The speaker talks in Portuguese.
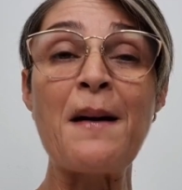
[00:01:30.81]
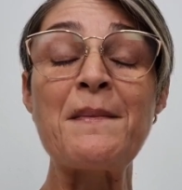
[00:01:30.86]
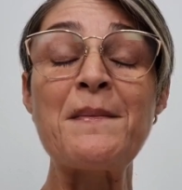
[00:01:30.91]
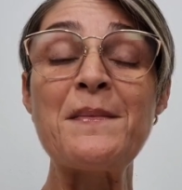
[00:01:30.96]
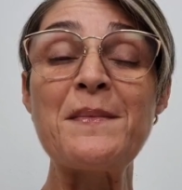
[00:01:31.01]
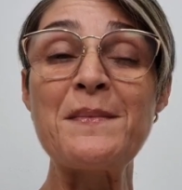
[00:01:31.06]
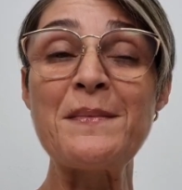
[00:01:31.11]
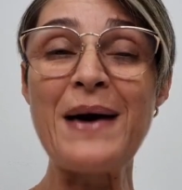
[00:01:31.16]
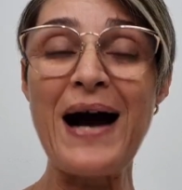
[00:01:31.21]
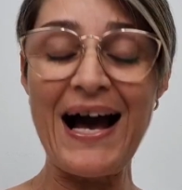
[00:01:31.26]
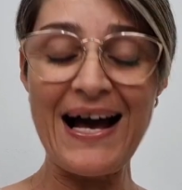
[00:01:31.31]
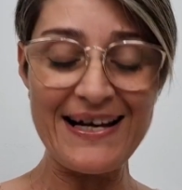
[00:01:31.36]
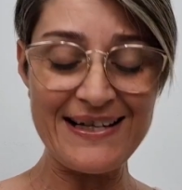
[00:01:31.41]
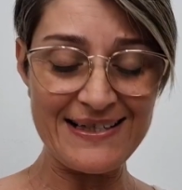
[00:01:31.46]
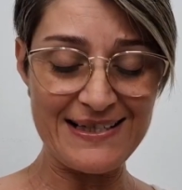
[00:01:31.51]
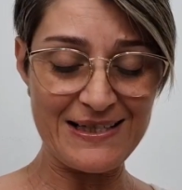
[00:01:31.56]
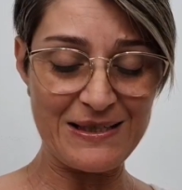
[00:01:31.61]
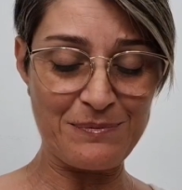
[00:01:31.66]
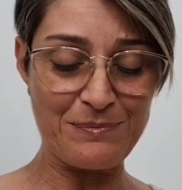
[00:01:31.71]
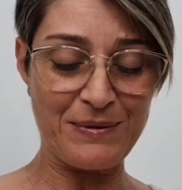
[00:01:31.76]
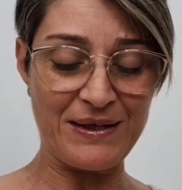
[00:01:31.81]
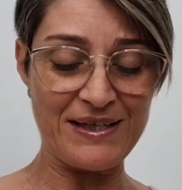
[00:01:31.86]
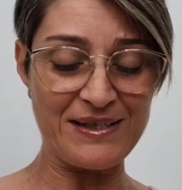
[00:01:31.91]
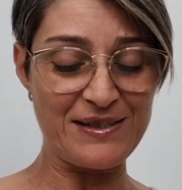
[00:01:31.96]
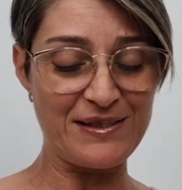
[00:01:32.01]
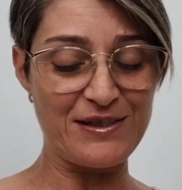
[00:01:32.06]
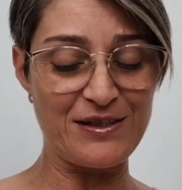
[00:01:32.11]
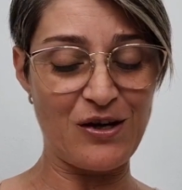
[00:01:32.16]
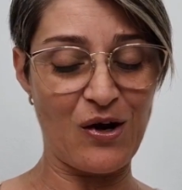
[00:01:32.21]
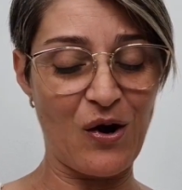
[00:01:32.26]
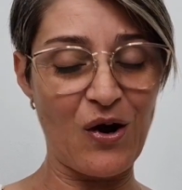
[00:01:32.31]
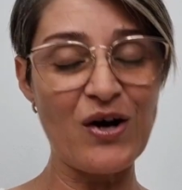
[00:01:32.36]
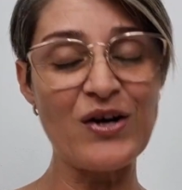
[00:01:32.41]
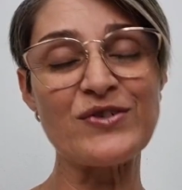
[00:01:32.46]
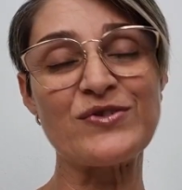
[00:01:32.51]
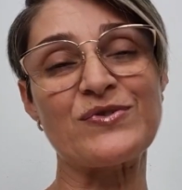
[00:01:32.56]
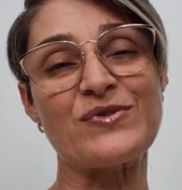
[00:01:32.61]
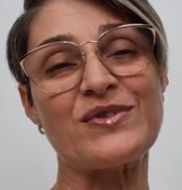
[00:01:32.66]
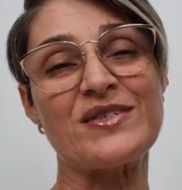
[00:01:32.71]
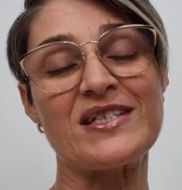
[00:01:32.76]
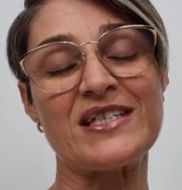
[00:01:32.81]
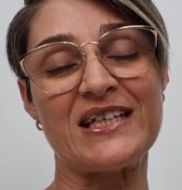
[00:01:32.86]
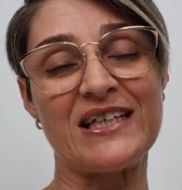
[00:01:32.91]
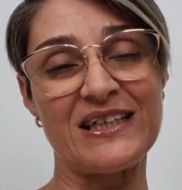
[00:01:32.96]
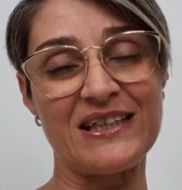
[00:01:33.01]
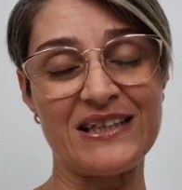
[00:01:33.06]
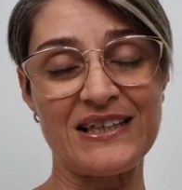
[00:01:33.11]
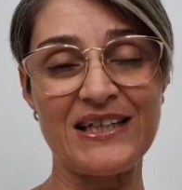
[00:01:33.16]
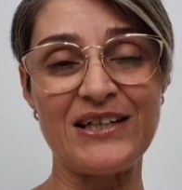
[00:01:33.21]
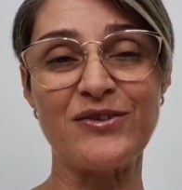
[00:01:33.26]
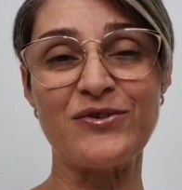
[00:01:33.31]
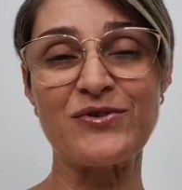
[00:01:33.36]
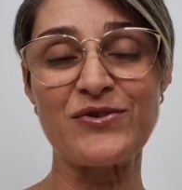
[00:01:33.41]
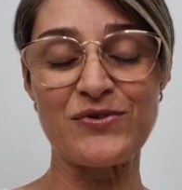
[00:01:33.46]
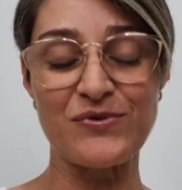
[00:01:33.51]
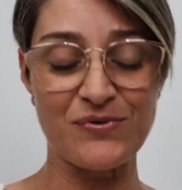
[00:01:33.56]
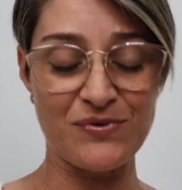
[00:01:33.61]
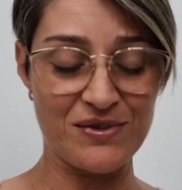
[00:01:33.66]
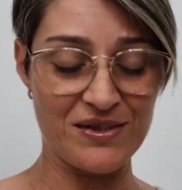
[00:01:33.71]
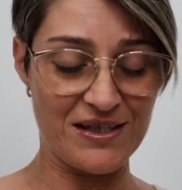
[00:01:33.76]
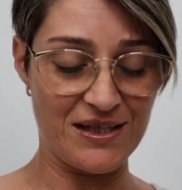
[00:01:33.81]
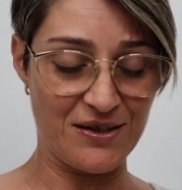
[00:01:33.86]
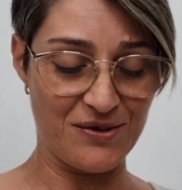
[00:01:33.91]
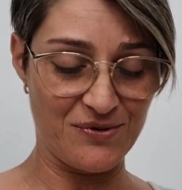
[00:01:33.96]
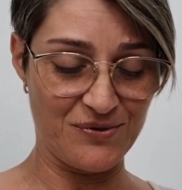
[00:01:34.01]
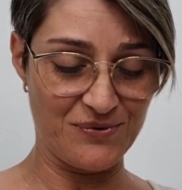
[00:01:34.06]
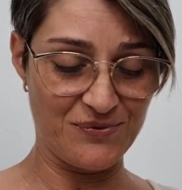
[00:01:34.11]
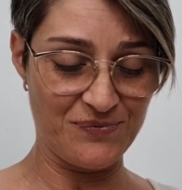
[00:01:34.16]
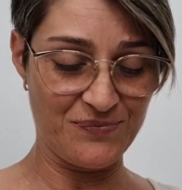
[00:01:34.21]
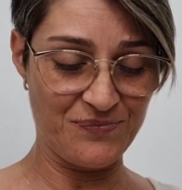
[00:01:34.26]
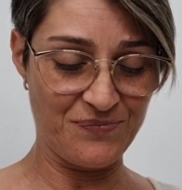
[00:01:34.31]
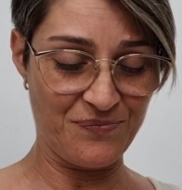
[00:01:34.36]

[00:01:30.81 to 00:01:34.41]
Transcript: mais preciosos que Deus nos deu.